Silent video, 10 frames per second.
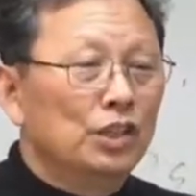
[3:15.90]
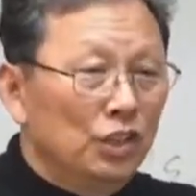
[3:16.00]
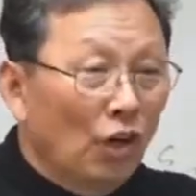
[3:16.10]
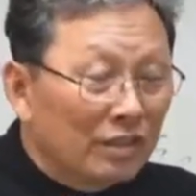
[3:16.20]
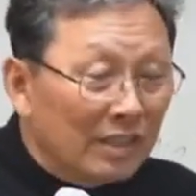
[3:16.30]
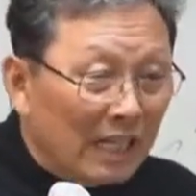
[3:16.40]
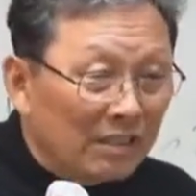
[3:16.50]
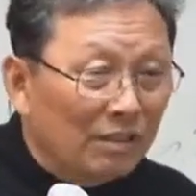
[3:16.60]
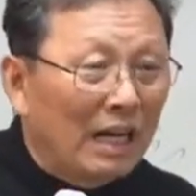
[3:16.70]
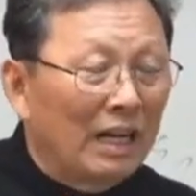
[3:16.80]

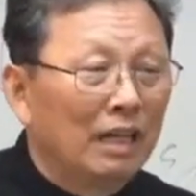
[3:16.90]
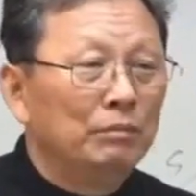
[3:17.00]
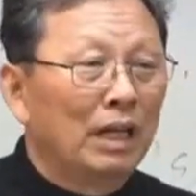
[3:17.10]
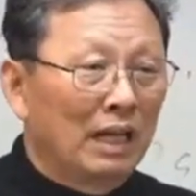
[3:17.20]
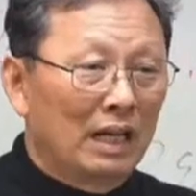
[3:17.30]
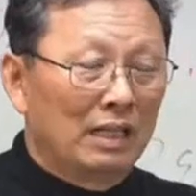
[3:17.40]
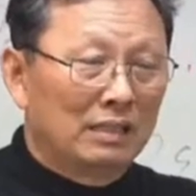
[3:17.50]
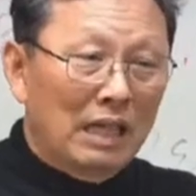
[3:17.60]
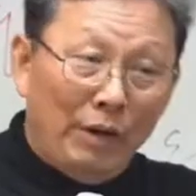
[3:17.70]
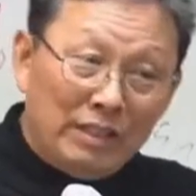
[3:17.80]
역사적 하나님 나라,
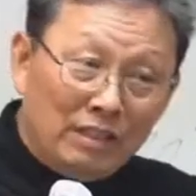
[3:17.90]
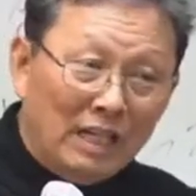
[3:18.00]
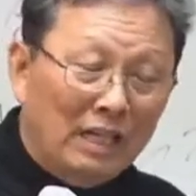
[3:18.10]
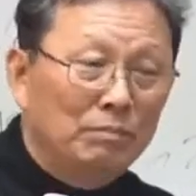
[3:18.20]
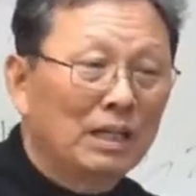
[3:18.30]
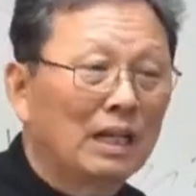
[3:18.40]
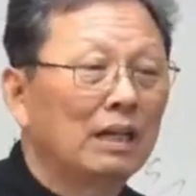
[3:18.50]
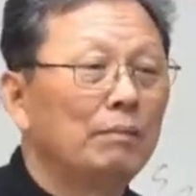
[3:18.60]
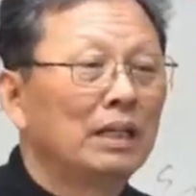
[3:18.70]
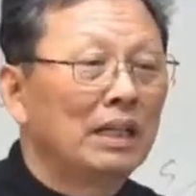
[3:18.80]
사회적 하나님
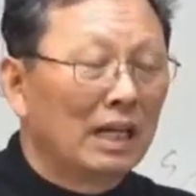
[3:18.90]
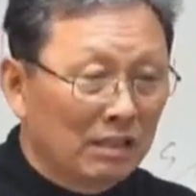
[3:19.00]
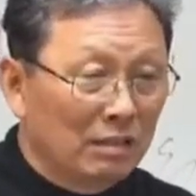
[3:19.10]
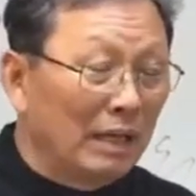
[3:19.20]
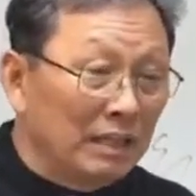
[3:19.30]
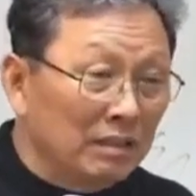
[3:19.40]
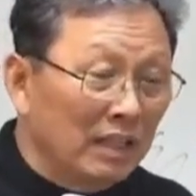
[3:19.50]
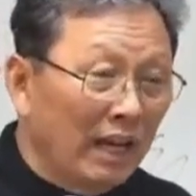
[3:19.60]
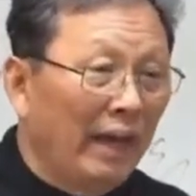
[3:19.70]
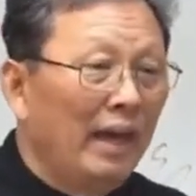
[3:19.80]
나라의 맥락에서는
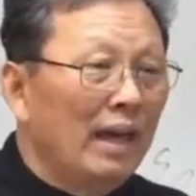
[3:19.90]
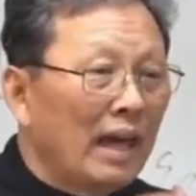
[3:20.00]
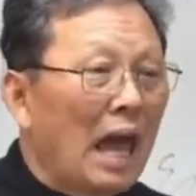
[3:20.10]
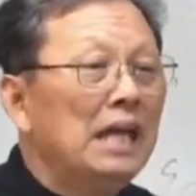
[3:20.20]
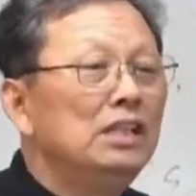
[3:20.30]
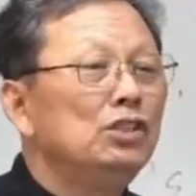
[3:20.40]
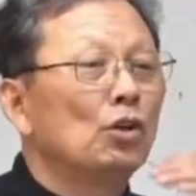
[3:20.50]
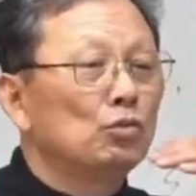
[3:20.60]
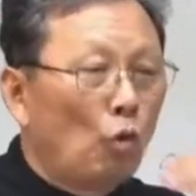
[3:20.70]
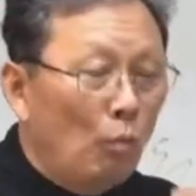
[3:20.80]
맞는데
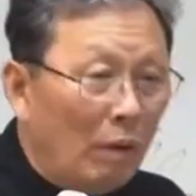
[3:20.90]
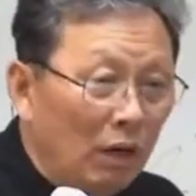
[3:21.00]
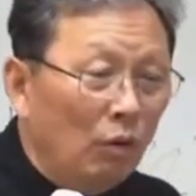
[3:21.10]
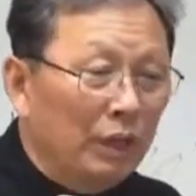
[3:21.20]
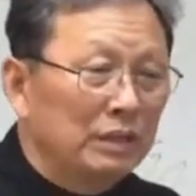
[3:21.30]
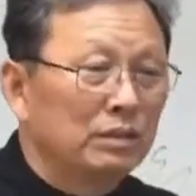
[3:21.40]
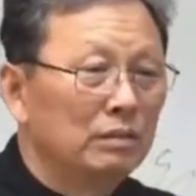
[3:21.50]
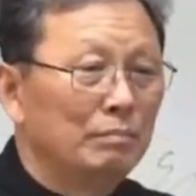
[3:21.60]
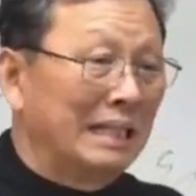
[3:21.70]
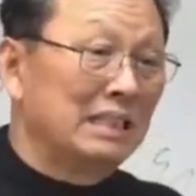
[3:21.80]
개인적
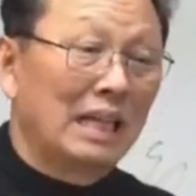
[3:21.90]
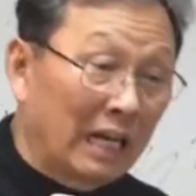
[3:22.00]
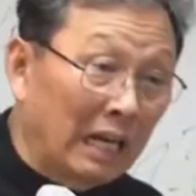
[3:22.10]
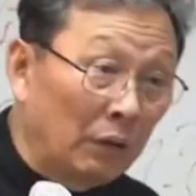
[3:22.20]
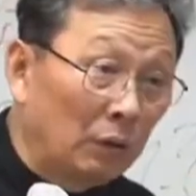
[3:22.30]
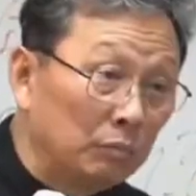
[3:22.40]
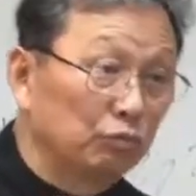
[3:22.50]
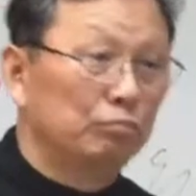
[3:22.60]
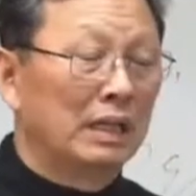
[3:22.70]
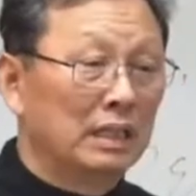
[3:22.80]
종말론에서는 맞지 않아요.
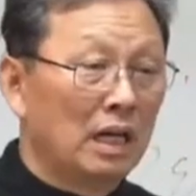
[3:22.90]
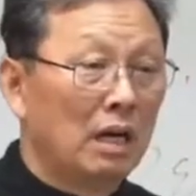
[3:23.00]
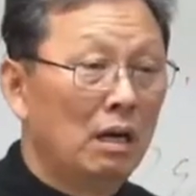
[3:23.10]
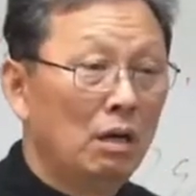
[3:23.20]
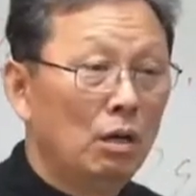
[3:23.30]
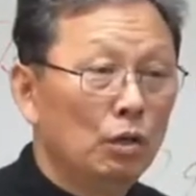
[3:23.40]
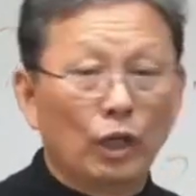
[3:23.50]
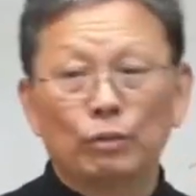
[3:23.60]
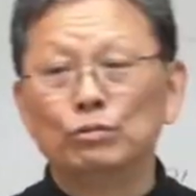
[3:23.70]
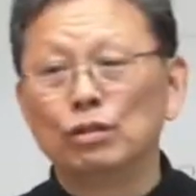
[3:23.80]
무슨 말이냐?
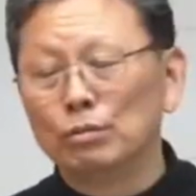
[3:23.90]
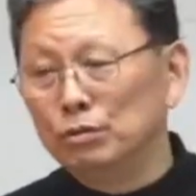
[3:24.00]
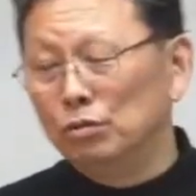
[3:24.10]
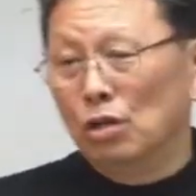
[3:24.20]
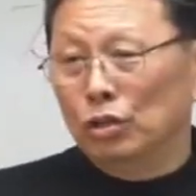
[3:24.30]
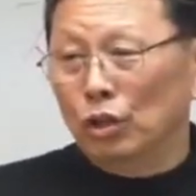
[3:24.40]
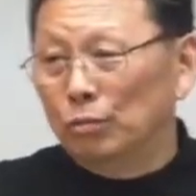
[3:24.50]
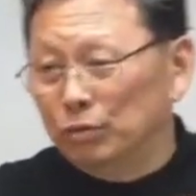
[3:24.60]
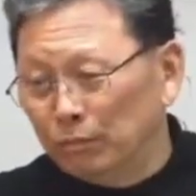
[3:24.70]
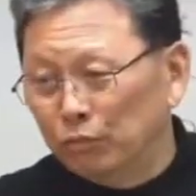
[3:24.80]
여러분 그러면
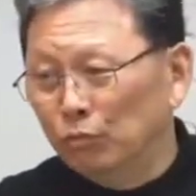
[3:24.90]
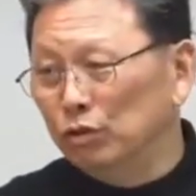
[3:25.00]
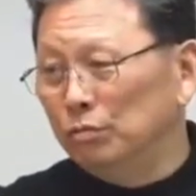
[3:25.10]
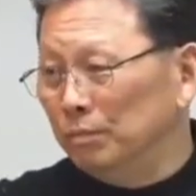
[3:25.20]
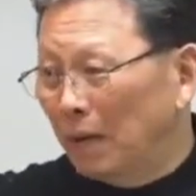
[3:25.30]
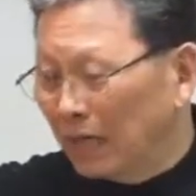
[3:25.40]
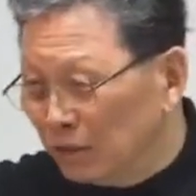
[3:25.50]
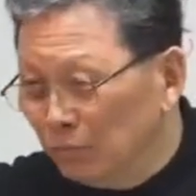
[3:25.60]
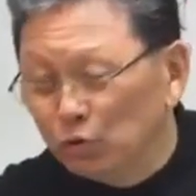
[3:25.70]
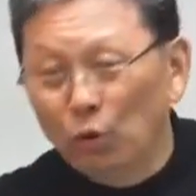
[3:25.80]
여러분의 부모님이 막
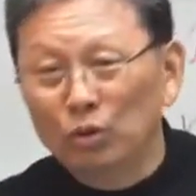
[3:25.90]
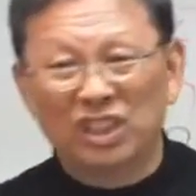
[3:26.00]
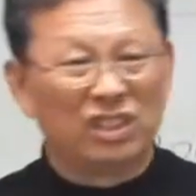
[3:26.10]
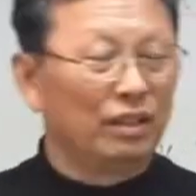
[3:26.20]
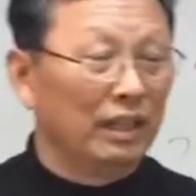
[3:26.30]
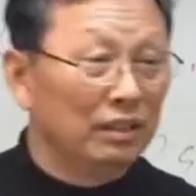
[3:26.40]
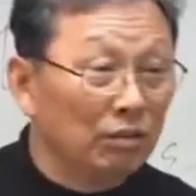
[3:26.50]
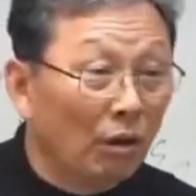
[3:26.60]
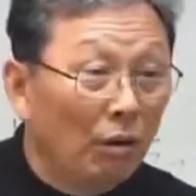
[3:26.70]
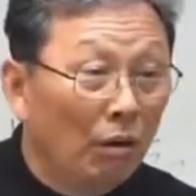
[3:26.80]
임종 직전에
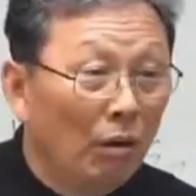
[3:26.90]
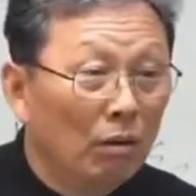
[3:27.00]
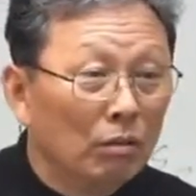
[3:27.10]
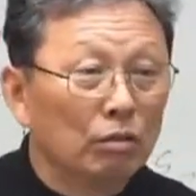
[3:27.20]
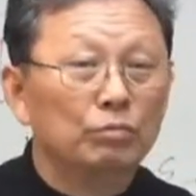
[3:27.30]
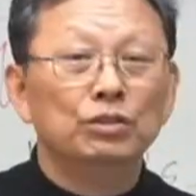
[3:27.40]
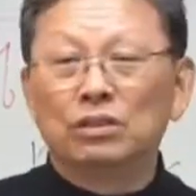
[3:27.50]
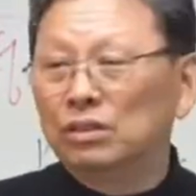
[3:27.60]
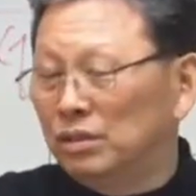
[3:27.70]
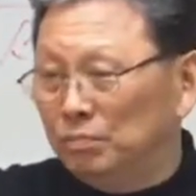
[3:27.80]
있어. 그러면
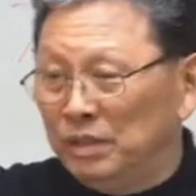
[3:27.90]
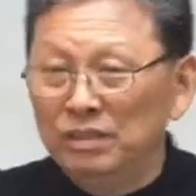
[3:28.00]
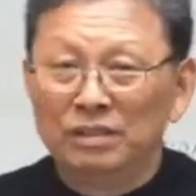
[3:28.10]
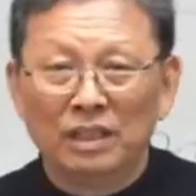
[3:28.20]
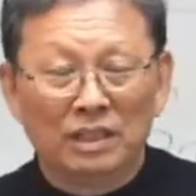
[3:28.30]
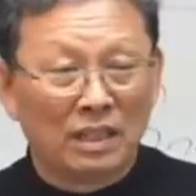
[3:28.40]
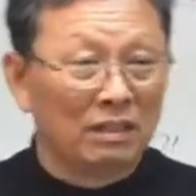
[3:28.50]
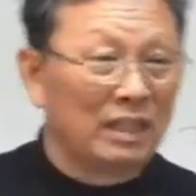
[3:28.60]
그 미들턴의 책을